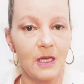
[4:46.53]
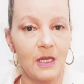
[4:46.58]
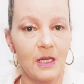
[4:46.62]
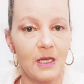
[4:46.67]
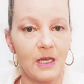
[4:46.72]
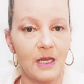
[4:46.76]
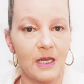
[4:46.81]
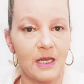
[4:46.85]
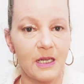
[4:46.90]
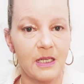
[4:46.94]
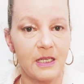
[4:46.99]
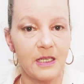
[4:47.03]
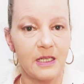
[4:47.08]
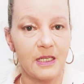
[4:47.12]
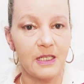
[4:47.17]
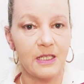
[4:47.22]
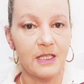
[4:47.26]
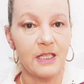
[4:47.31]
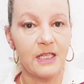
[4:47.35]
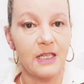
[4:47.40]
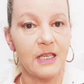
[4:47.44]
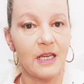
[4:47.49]
Aí
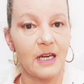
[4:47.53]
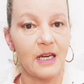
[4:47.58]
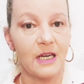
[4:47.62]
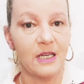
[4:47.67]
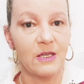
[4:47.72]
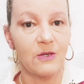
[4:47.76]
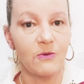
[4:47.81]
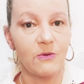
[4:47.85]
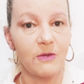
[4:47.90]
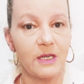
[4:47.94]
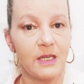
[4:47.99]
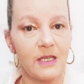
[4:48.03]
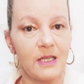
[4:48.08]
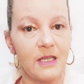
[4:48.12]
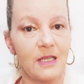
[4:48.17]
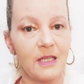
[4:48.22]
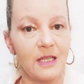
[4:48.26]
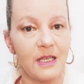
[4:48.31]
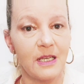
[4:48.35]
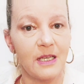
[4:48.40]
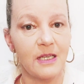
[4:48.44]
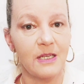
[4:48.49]
tiraram
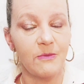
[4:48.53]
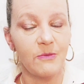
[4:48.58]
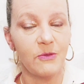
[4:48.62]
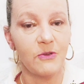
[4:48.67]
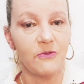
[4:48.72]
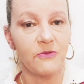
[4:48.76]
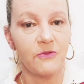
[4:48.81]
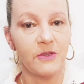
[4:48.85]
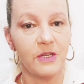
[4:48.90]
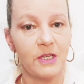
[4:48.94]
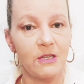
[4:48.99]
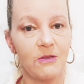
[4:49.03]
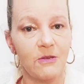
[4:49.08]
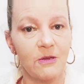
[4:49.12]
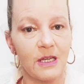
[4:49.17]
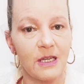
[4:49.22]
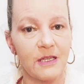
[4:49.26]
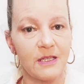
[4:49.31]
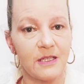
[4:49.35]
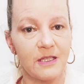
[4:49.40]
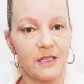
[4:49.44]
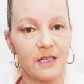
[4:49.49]
ele, né, meu filho
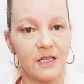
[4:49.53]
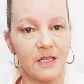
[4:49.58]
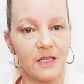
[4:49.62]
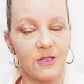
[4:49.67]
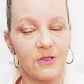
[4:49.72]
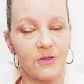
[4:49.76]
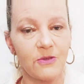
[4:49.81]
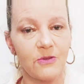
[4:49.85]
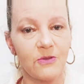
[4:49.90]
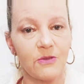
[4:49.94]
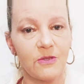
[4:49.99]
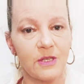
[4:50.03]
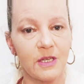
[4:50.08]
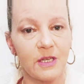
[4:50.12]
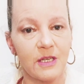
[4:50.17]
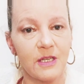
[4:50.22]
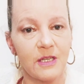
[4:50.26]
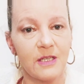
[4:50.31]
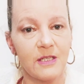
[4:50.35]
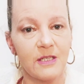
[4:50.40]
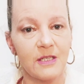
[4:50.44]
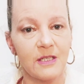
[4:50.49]
lá de dentro,
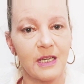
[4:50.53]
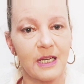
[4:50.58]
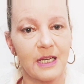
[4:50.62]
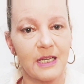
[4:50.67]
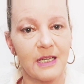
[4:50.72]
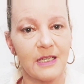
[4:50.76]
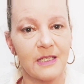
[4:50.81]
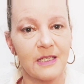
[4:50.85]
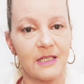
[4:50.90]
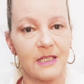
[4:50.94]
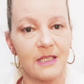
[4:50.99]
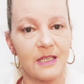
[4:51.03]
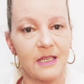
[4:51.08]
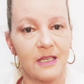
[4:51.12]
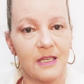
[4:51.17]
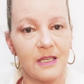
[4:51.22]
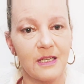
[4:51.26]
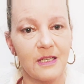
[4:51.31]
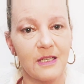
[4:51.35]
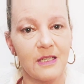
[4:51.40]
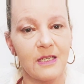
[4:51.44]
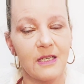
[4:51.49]
né, da casa
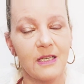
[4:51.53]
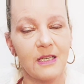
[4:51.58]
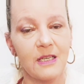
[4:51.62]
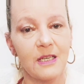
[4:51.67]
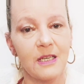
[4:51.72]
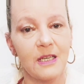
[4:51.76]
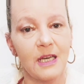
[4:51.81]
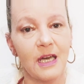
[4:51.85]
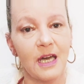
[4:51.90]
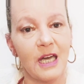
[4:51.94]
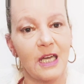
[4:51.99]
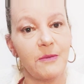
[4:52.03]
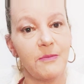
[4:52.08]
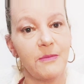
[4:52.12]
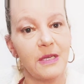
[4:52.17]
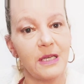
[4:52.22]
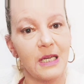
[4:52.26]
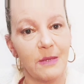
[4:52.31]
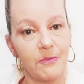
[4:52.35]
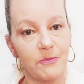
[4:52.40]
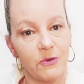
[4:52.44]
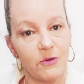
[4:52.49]
dele. Aí
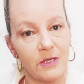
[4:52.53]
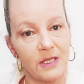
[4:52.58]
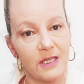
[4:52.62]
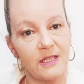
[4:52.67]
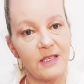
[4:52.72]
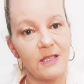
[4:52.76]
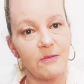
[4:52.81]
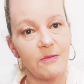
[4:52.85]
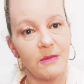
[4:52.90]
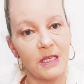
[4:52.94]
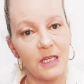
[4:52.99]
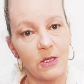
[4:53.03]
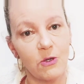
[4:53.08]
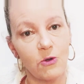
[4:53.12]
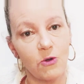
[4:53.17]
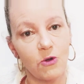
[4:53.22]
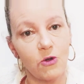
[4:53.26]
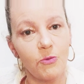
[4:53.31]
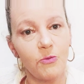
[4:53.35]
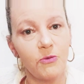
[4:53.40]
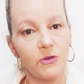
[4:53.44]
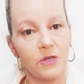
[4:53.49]
a polícia me
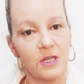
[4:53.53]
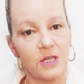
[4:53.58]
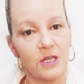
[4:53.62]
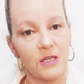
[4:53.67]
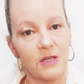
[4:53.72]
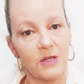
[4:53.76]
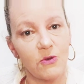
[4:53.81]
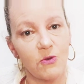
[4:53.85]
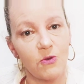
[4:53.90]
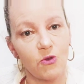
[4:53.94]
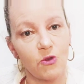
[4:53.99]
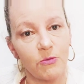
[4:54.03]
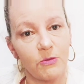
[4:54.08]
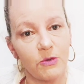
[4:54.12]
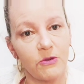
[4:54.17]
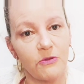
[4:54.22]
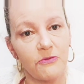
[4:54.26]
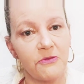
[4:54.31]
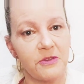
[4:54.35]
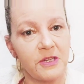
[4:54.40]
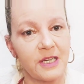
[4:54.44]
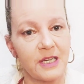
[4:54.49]
ligou porque o
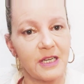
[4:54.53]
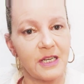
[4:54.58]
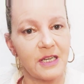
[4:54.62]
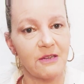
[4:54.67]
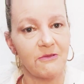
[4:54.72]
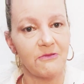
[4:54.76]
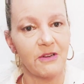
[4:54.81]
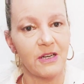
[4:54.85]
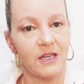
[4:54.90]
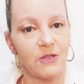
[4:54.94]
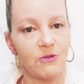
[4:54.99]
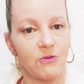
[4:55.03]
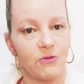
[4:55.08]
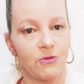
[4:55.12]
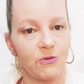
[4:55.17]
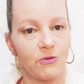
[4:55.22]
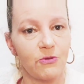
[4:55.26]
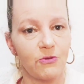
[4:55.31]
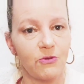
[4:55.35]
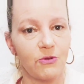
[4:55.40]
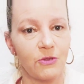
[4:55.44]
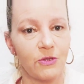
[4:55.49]
número fica
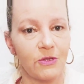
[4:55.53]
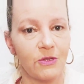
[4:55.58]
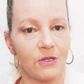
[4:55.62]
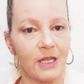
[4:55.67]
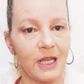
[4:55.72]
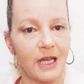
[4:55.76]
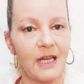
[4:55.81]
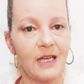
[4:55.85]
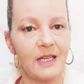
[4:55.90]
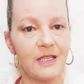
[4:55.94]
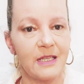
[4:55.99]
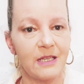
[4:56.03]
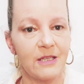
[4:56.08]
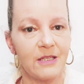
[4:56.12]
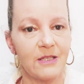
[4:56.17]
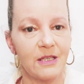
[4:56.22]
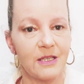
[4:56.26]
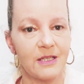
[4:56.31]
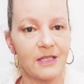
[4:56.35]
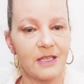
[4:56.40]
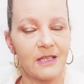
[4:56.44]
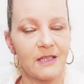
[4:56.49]
gravado lá, né,
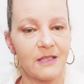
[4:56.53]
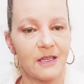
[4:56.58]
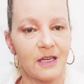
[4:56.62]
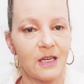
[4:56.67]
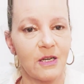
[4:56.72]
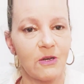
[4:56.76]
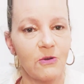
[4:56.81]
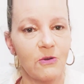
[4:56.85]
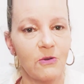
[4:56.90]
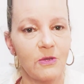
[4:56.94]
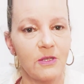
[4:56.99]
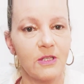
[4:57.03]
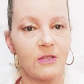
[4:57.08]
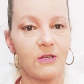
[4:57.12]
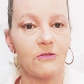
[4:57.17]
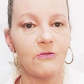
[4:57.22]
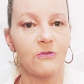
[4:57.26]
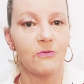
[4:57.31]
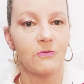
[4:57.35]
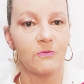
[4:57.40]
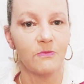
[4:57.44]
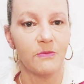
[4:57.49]
na central.
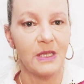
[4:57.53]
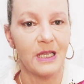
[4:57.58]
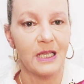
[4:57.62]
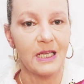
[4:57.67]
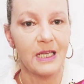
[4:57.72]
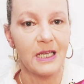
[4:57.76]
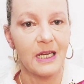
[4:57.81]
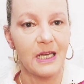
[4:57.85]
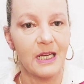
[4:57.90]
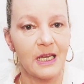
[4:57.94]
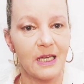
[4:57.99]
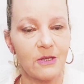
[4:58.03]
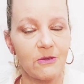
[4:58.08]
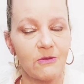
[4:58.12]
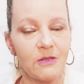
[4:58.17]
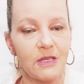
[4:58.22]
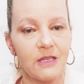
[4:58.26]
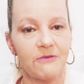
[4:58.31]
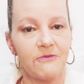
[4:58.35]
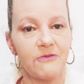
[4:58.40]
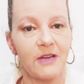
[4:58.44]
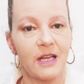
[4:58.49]
Então me ligaram,
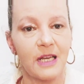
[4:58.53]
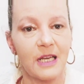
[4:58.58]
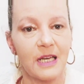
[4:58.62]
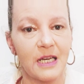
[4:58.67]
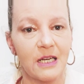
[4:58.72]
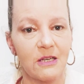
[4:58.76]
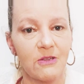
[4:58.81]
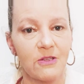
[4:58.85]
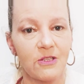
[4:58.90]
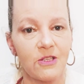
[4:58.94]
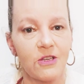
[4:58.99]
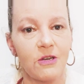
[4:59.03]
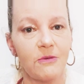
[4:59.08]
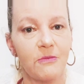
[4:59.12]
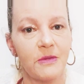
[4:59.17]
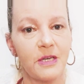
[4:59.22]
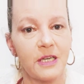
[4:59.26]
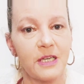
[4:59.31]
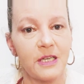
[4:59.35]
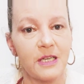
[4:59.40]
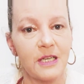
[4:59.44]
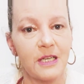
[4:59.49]
né, falaram: "Sua
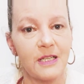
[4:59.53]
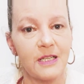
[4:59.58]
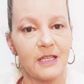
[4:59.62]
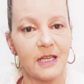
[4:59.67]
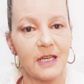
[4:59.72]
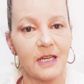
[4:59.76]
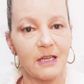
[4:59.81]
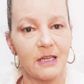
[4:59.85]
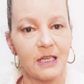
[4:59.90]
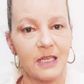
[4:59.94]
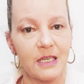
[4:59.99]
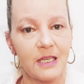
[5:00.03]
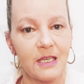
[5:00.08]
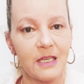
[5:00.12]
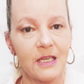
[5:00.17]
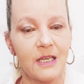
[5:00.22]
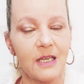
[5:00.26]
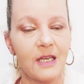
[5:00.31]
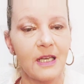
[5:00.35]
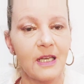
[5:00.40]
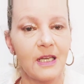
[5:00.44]
mãe, ele tá aqui